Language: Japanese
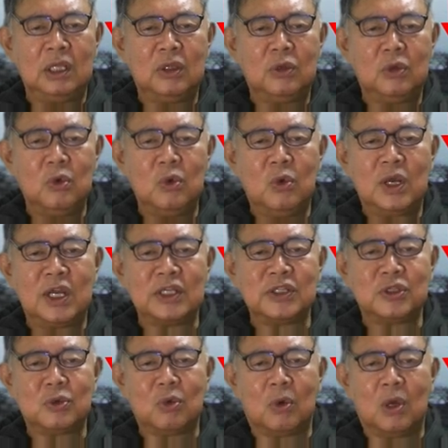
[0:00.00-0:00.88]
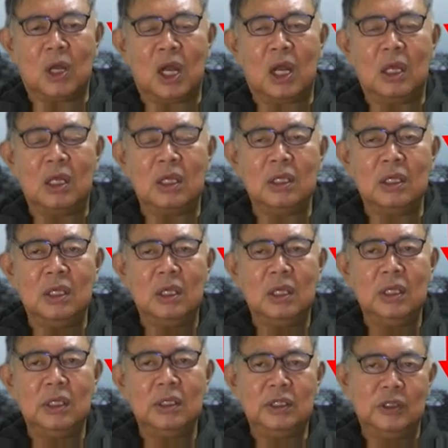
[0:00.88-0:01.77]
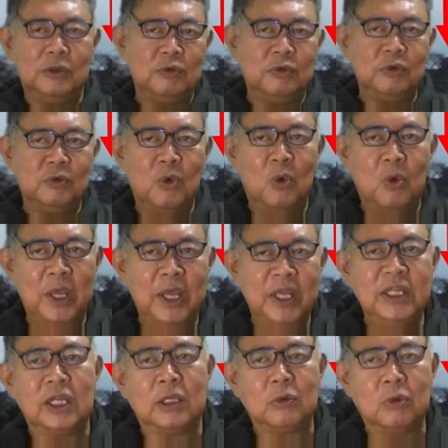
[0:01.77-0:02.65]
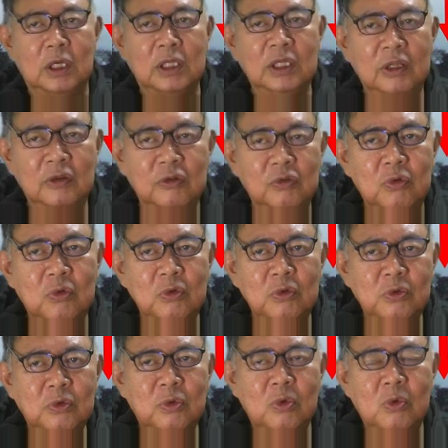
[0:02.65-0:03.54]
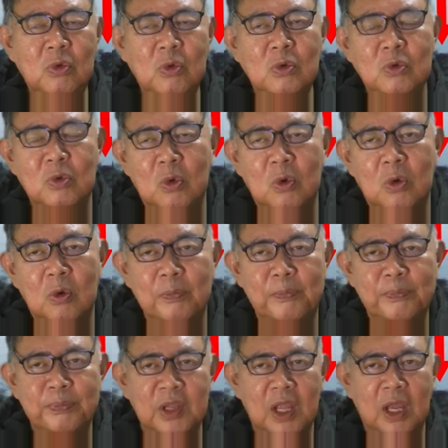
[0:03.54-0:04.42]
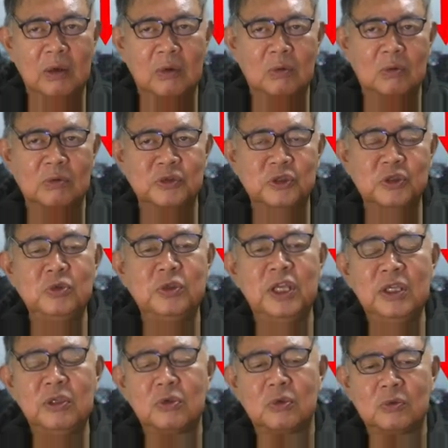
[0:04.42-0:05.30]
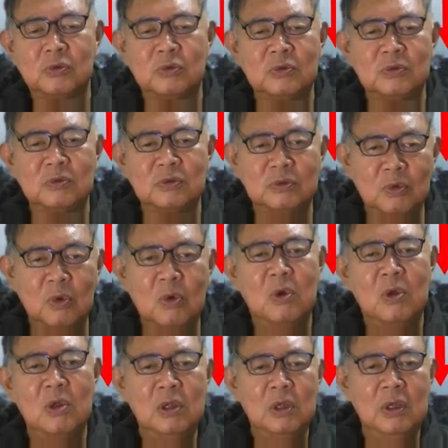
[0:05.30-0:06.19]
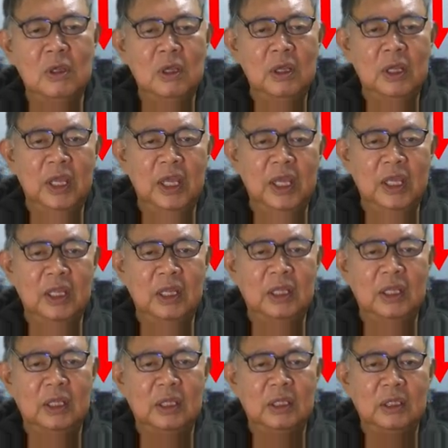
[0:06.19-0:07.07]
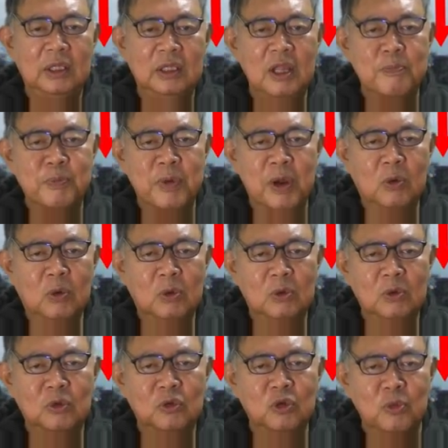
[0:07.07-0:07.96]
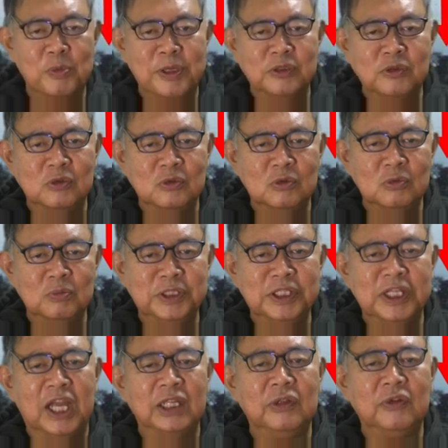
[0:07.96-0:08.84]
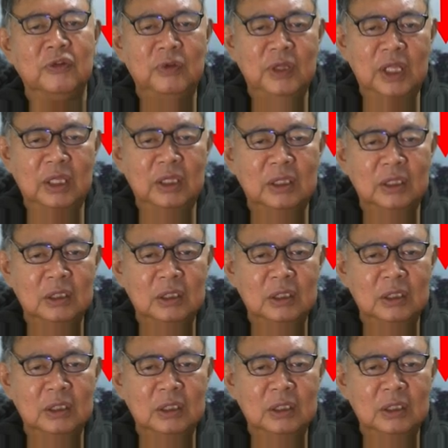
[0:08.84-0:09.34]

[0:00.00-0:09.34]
豊橋とか、岐阜の恵那とかね、そういうところの、あの、中継局の、えー、電波を止めるみたいですね。